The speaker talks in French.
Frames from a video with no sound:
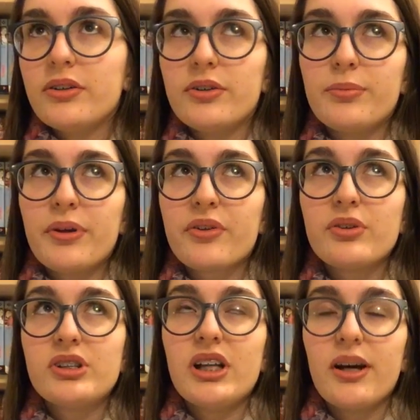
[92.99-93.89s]
euh, parce
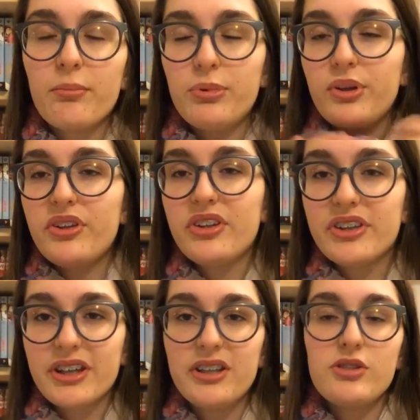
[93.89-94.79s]
que je l'ai un peu
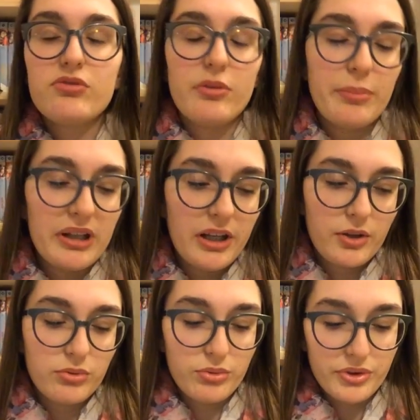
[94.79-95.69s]
laissé traîner, je voulais pas
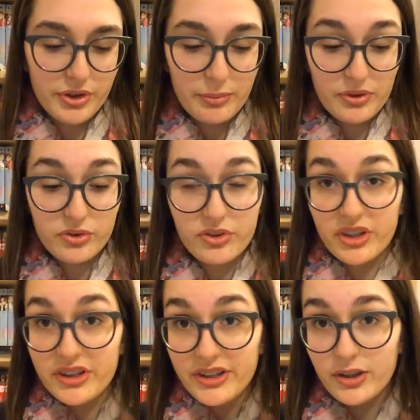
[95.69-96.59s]
lire tout le temps parce que
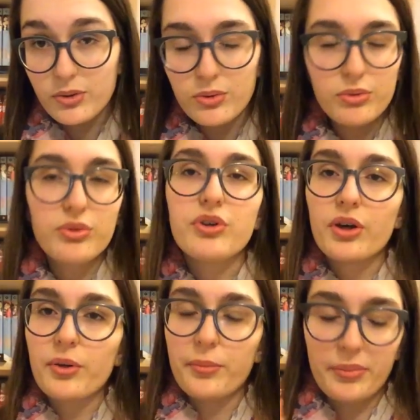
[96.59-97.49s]
ça a été un gros coup de
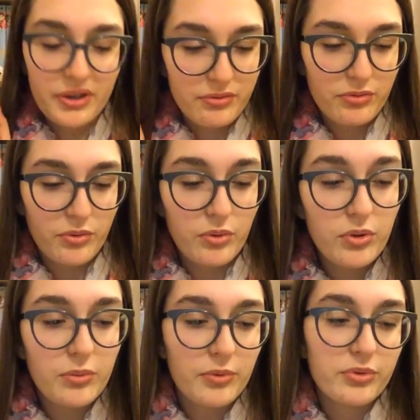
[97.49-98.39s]
cœur. Bref,
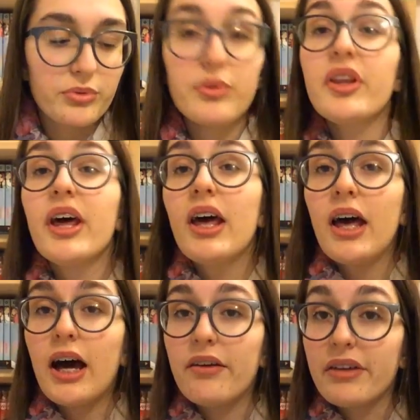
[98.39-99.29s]
on commence tout de suite
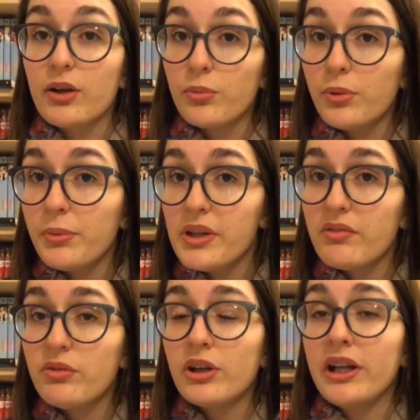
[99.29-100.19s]
avec le premier
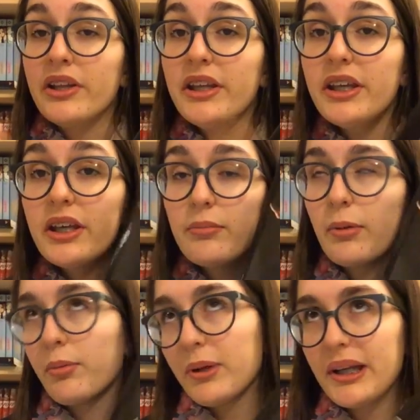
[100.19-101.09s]
livre de l'année,
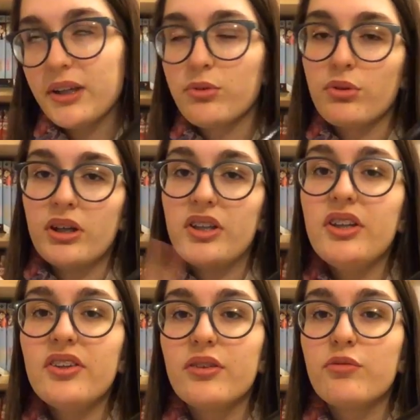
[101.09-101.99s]
la première lecture de
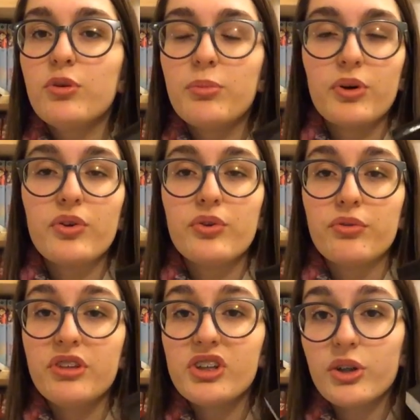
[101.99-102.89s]
l'année, c'est Phobos
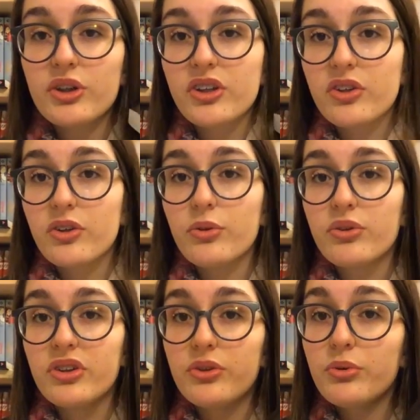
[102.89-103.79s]
de Victor Dixon
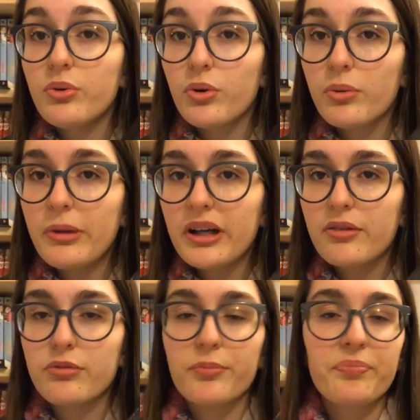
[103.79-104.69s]
de Robert
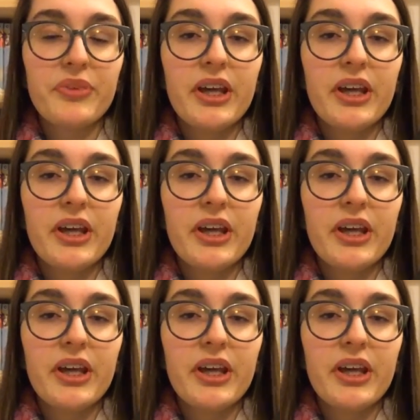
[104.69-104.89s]
Laffont,